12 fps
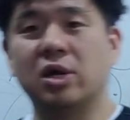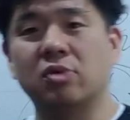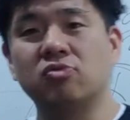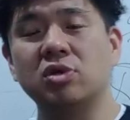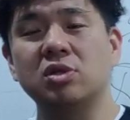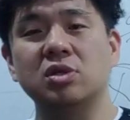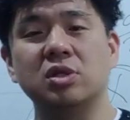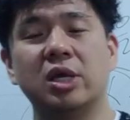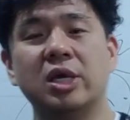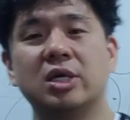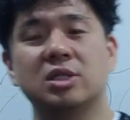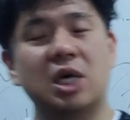예,
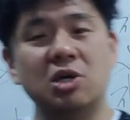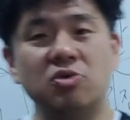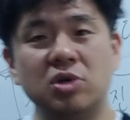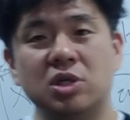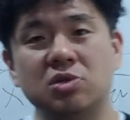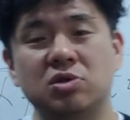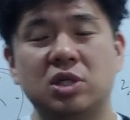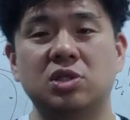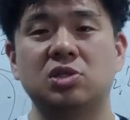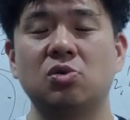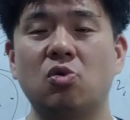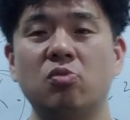우리는 사유에 대해서
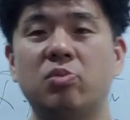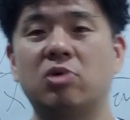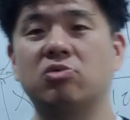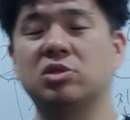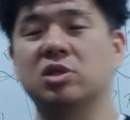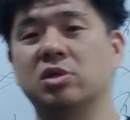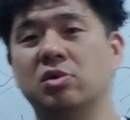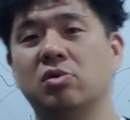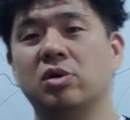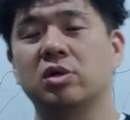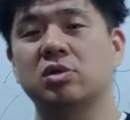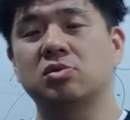사실 지금 공부하고
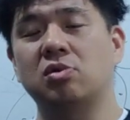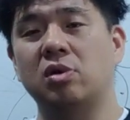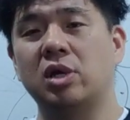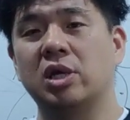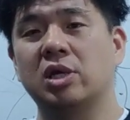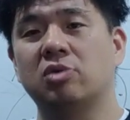있잖아요. 그렇죠?